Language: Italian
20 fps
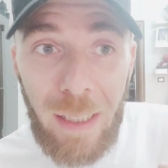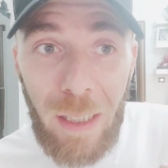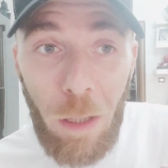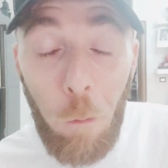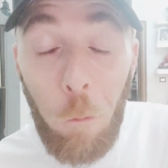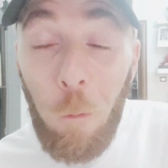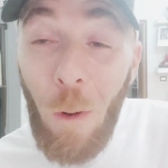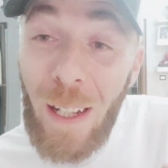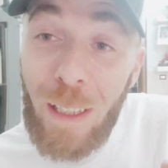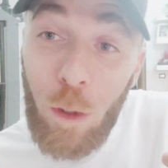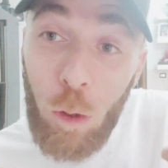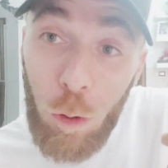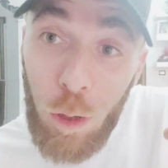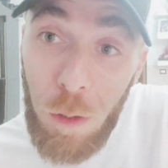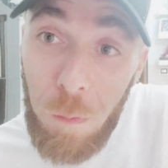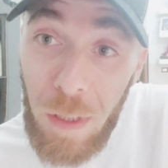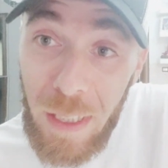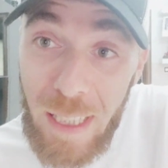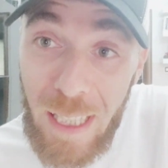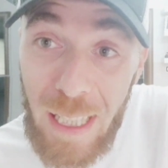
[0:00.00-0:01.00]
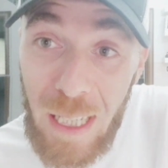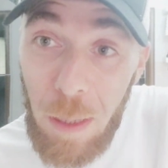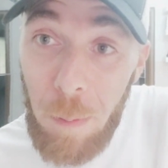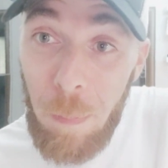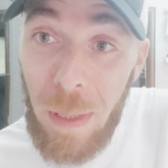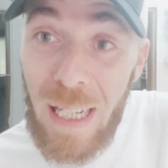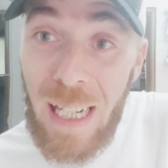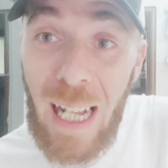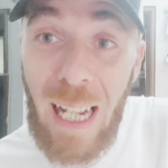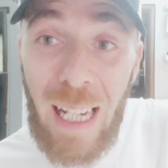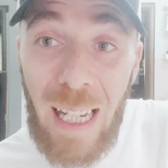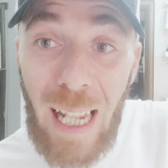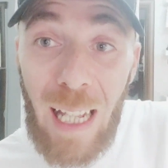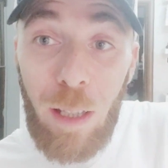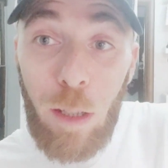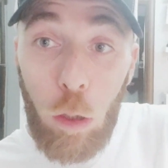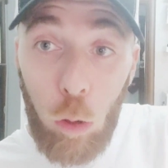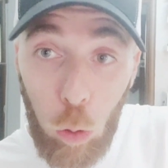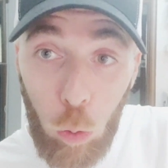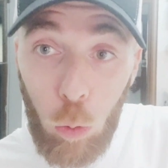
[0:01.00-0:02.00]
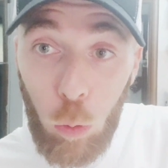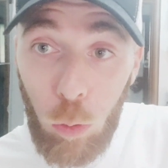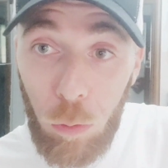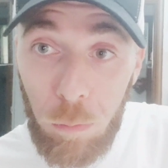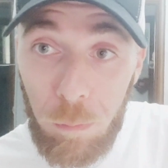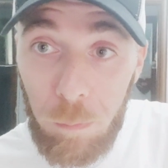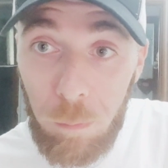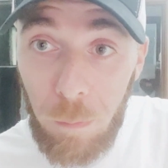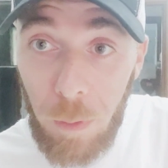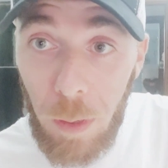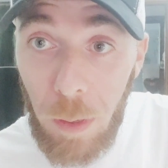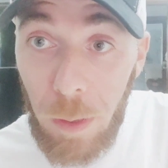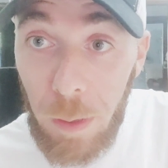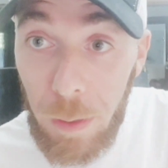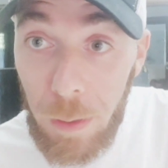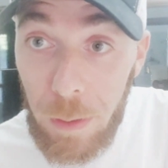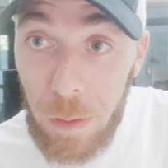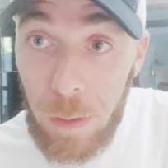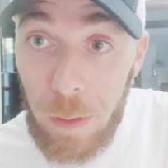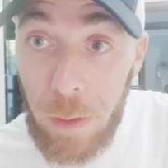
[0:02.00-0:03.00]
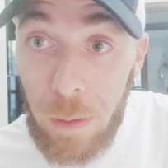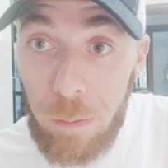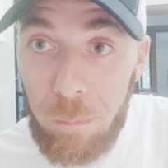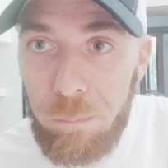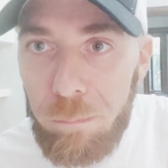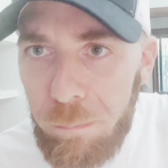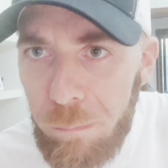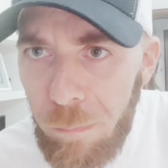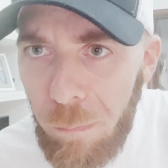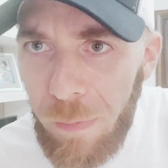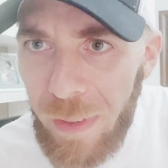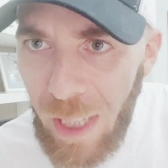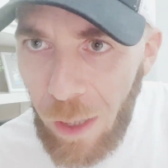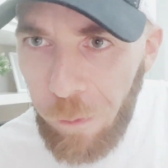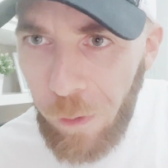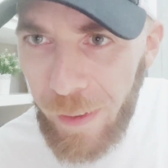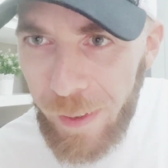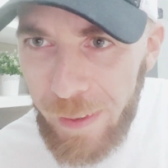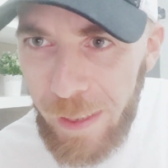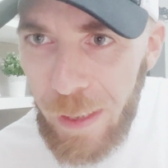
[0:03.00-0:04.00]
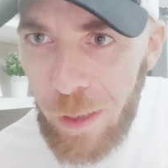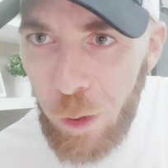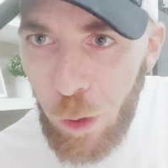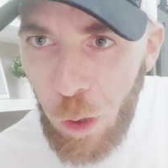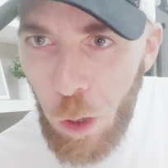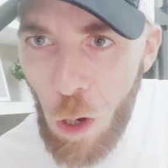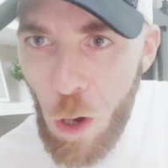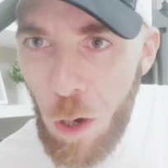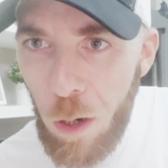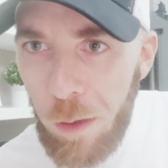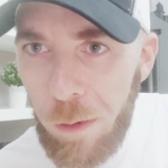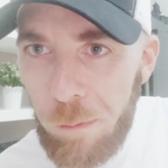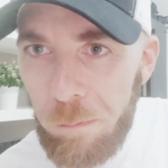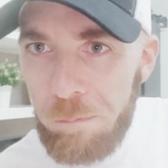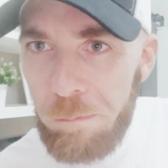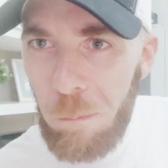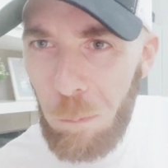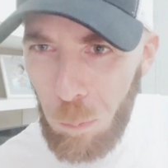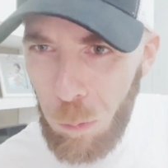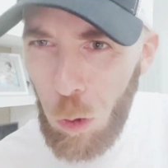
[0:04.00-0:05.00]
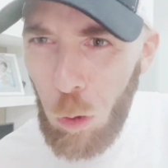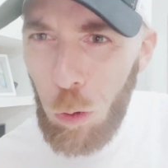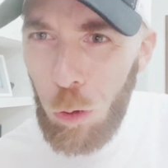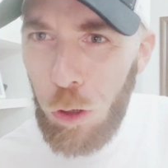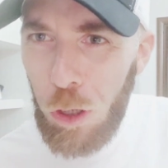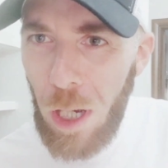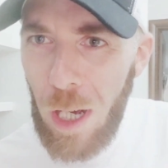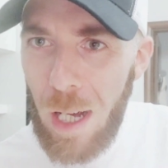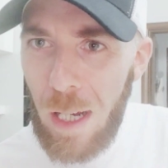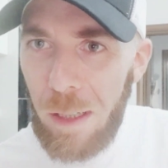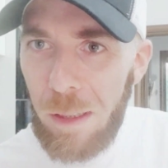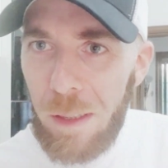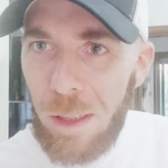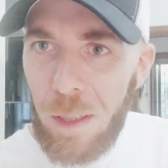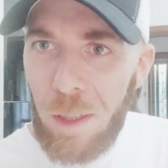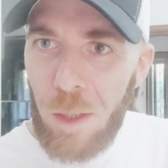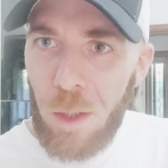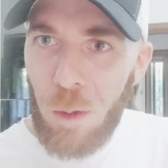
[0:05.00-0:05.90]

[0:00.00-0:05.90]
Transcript: il fatto di vedere il Milan lassù dà fastidio, no? Brucia.